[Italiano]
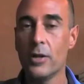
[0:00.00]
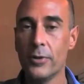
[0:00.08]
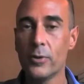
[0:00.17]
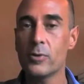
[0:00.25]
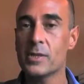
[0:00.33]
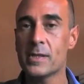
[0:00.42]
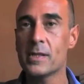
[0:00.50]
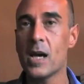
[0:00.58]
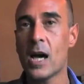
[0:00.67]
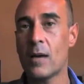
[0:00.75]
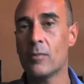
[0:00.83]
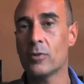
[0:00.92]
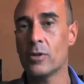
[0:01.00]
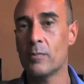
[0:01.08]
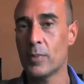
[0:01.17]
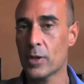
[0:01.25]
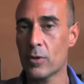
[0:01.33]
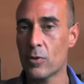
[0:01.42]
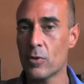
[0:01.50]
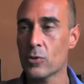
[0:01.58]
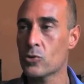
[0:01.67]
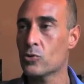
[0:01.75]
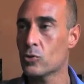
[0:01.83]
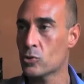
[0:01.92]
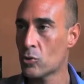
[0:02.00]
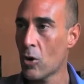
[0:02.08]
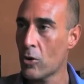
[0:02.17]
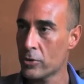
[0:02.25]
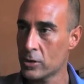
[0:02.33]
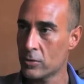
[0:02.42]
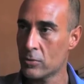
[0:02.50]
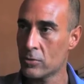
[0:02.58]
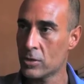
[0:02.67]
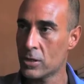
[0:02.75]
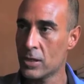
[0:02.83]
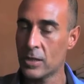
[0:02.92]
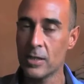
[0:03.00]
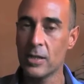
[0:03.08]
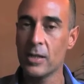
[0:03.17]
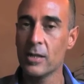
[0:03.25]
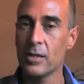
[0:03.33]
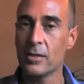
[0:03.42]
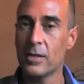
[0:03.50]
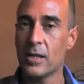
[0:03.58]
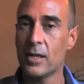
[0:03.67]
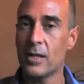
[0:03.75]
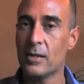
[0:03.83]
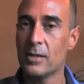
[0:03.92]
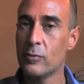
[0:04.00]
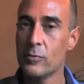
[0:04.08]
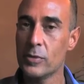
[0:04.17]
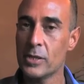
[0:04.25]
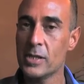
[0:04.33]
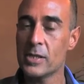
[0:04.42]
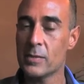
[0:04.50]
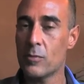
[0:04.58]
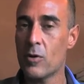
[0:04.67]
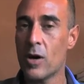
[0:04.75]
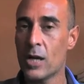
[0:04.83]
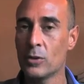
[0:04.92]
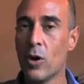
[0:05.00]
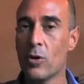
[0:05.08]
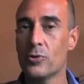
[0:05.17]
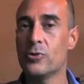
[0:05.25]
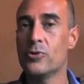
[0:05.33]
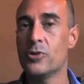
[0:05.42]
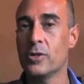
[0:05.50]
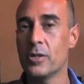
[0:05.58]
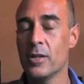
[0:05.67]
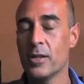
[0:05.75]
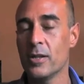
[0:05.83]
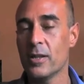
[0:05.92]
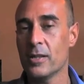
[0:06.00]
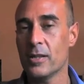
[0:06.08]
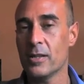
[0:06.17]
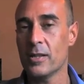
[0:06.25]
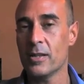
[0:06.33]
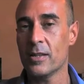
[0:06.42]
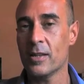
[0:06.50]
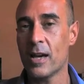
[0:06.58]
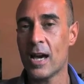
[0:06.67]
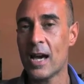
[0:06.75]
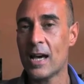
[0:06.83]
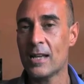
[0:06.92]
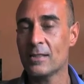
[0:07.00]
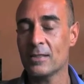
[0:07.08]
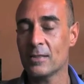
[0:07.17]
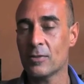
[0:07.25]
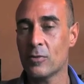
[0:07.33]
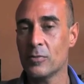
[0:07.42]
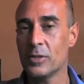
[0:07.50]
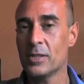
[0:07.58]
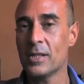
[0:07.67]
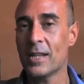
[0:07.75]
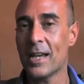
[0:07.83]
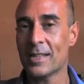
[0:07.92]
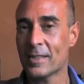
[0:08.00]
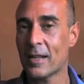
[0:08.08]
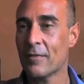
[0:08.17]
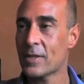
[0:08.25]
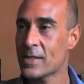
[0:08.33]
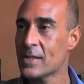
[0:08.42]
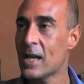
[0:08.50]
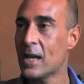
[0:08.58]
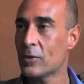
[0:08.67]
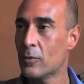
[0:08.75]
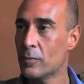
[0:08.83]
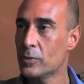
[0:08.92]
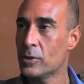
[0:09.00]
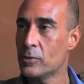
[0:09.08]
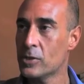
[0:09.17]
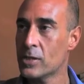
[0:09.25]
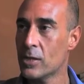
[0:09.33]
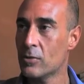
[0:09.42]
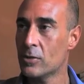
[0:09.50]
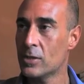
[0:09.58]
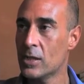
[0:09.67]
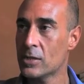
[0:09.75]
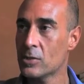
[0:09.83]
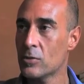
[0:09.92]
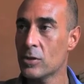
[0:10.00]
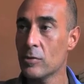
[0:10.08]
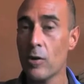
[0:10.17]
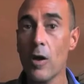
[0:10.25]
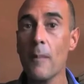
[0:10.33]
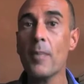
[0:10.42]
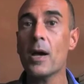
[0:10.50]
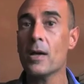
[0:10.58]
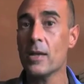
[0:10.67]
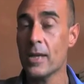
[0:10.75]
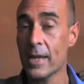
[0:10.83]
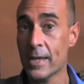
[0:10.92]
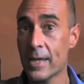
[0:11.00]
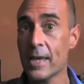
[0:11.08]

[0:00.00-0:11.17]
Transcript: Noi siamo nel percorso storico che dall'illuminismo ad oggi eh, ha dire, attraversato più di due secoli della storia d'Europa e